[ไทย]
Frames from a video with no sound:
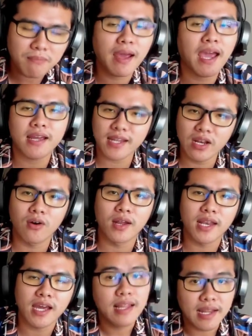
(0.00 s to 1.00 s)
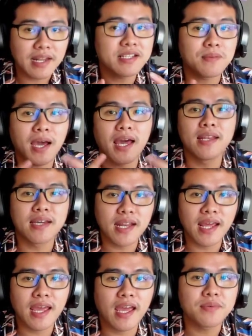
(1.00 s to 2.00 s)
มาก ๆแน่นอนนะครับ และที่สำคัญเลย
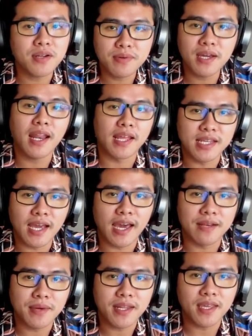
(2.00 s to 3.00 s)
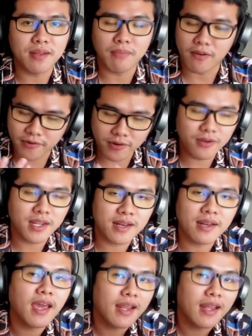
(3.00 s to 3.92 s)
นะฮะ เพื่อน ๆ อาจจะหันมาเทรดแบบ follow Ten